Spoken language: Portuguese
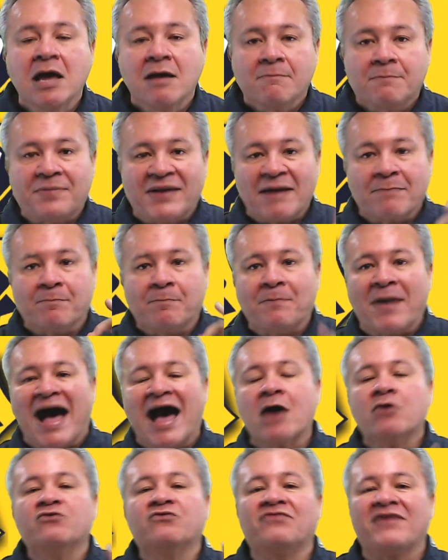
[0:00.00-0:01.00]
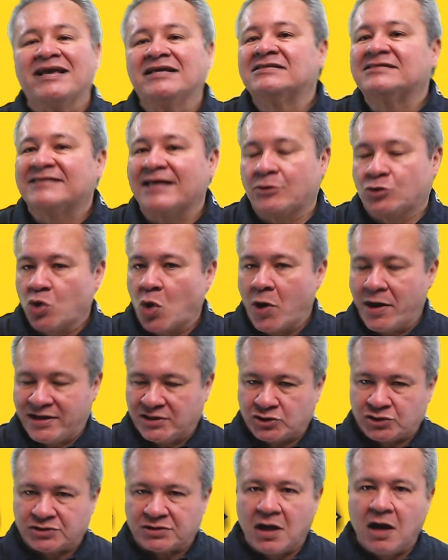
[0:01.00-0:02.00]
preparo
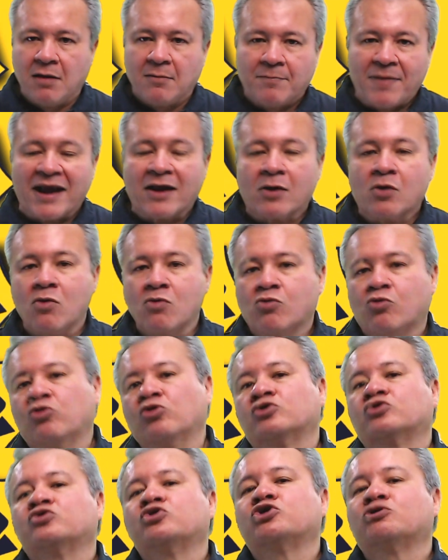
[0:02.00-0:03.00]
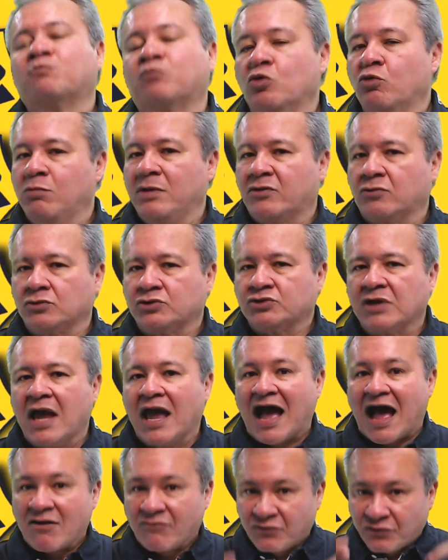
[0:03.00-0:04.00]
vencedores para concursos públicos
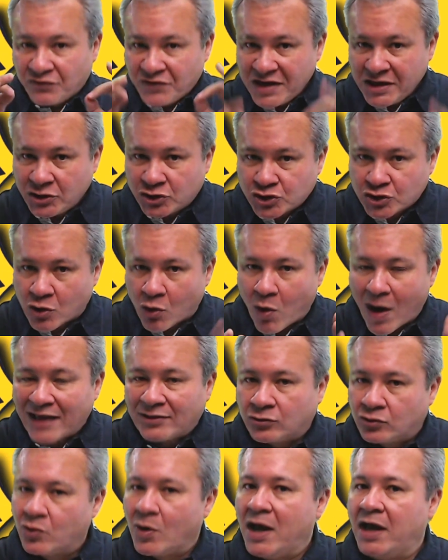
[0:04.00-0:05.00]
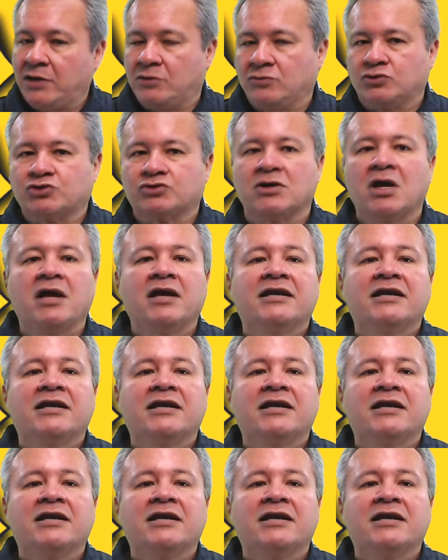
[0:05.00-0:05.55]
há 24 anos.